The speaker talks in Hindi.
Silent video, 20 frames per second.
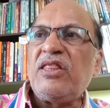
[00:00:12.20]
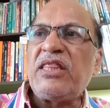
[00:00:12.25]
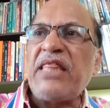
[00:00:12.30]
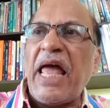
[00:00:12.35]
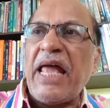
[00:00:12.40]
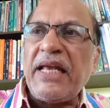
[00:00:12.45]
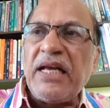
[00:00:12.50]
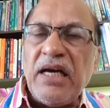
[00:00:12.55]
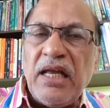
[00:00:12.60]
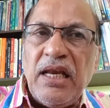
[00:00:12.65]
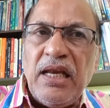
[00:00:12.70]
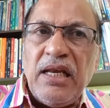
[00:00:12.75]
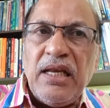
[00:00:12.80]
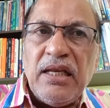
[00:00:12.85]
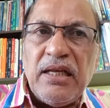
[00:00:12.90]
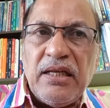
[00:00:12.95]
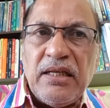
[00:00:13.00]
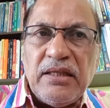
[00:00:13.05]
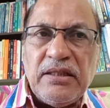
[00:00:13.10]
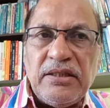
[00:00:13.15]
साइकिल
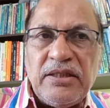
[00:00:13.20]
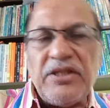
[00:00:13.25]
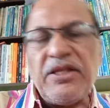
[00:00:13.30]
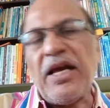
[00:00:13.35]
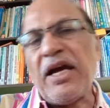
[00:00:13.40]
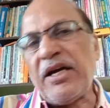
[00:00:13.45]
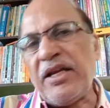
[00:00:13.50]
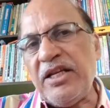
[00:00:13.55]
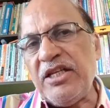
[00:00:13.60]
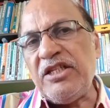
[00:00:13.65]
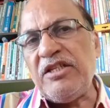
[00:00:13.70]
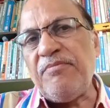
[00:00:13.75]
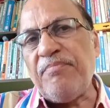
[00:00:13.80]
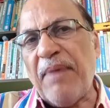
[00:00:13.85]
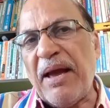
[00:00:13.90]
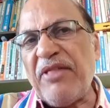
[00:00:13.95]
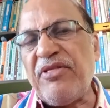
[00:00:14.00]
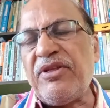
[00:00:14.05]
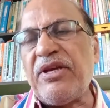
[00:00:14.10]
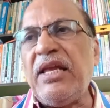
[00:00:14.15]
जिसे अंग्रेजी में
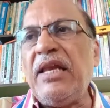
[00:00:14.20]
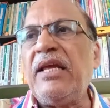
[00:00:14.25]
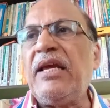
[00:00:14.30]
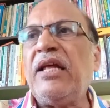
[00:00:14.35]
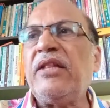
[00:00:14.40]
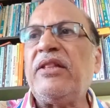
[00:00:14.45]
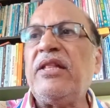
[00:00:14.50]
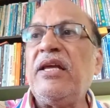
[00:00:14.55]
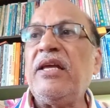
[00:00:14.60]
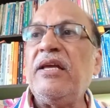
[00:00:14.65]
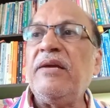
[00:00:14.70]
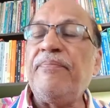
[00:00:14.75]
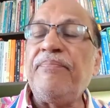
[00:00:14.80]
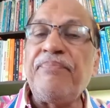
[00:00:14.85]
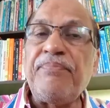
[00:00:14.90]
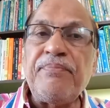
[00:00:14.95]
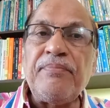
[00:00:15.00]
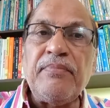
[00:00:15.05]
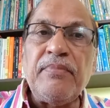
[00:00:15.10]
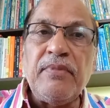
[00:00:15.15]
बाइसिकल कहते हैं
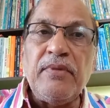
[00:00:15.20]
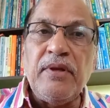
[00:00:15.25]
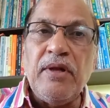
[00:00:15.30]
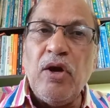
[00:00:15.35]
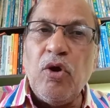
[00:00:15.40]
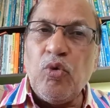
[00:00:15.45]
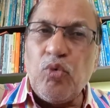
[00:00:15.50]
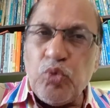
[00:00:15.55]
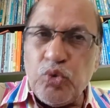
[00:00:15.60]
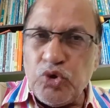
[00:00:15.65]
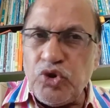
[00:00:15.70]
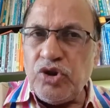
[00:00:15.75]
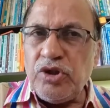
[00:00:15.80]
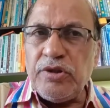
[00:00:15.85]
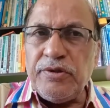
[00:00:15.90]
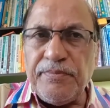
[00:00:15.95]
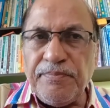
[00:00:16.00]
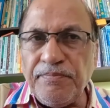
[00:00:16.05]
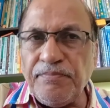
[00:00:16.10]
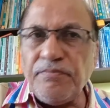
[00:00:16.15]
कुछ
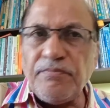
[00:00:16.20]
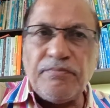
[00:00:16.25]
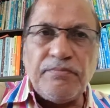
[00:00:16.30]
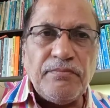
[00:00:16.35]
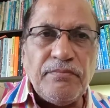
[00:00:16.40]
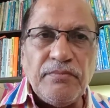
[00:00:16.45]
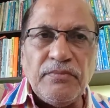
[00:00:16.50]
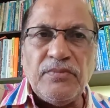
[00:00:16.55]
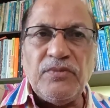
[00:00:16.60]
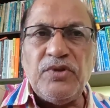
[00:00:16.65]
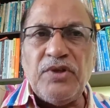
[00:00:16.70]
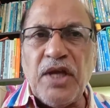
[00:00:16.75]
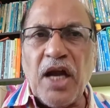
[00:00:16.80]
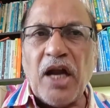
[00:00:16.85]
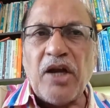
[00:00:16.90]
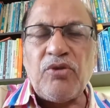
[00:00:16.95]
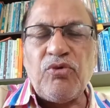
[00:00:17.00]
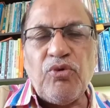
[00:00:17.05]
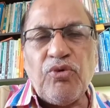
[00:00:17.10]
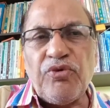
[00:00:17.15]

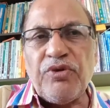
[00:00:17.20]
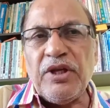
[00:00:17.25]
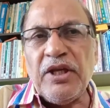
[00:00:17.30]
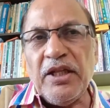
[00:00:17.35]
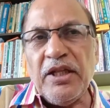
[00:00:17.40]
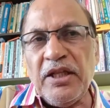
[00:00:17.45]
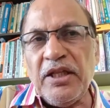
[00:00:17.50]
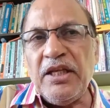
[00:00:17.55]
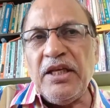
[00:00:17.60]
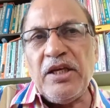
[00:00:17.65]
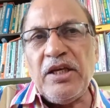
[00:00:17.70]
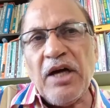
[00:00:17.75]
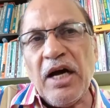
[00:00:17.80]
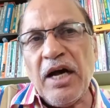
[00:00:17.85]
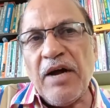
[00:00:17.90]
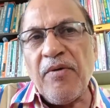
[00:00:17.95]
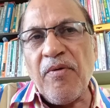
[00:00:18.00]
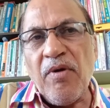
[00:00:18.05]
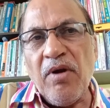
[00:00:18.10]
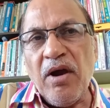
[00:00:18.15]
यार दोस्त हिंदी का
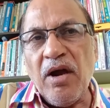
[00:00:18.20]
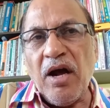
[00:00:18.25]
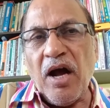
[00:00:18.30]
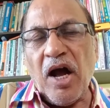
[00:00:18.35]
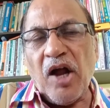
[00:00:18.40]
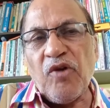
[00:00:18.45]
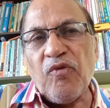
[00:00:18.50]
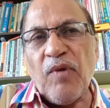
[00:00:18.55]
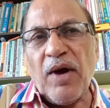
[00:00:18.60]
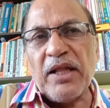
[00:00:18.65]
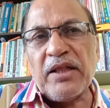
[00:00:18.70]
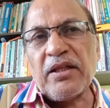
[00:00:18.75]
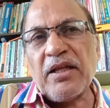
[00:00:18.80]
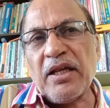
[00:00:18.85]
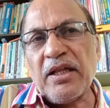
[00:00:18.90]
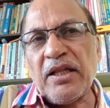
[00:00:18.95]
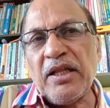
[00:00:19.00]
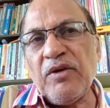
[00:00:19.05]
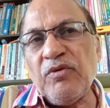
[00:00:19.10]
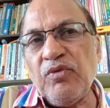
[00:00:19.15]
अनुवाद
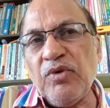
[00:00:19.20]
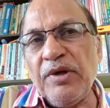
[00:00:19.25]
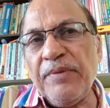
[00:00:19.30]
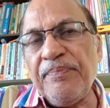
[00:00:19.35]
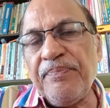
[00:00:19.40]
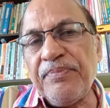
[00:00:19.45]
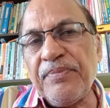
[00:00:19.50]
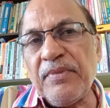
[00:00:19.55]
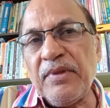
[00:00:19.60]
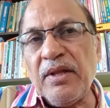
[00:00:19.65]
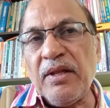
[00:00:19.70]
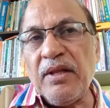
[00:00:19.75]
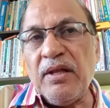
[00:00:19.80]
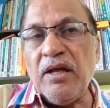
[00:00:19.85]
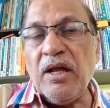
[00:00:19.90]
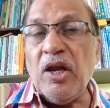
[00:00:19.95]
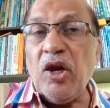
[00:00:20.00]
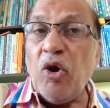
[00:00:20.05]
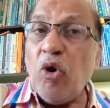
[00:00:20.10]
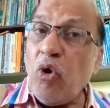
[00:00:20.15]
करते हुए
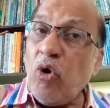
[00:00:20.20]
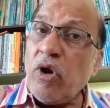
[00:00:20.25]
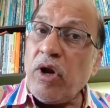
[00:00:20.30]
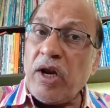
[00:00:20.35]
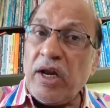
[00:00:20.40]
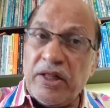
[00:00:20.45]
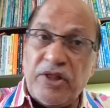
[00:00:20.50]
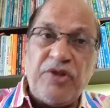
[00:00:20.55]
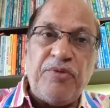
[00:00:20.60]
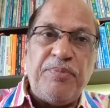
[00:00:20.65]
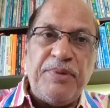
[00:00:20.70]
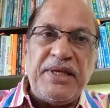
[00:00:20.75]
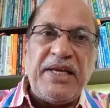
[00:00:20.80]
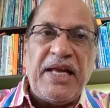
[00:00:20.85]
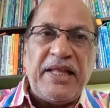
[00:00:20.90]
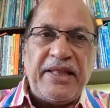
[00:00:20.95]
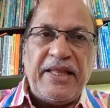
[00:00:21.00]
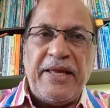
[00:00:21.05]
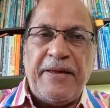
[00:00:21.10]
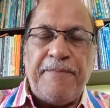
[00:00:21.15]
लौह रथ भी
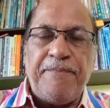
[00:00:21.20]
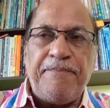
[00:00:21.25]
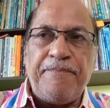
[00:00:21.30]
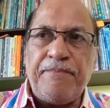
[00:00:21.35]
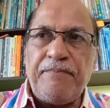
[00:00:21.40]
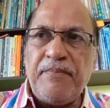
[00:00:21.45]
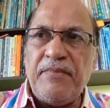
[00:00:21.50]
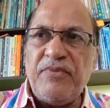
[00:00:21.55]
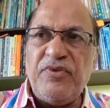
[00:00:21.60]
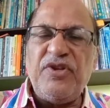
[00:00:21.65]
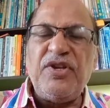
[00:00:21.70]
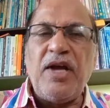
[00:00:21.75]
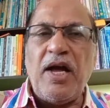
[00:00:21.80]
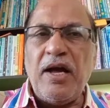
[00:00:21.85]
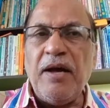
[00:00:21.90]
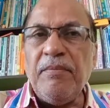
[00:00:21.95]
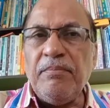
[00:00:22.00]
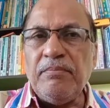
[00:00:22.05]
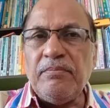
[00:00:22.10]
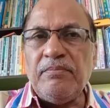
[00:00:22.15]
कहते हैं जी
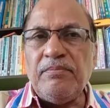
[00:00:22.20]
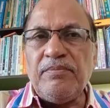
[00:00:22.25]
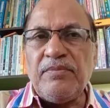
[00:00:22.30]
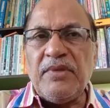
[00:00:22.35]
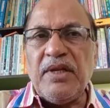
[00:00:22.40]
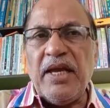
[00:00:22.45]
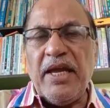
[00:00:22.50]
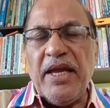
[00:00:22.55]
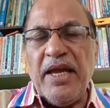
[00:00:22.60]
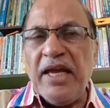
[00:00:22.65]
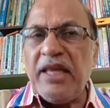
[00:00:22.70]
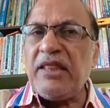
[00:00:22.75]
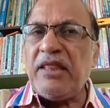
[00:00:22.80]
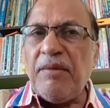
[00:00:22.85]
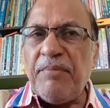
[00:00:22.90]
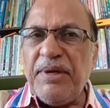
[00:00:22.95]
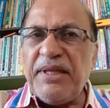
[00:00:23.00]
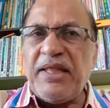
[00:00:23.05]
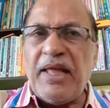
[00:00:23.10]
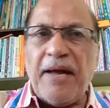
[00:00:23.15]
हाँ एक समय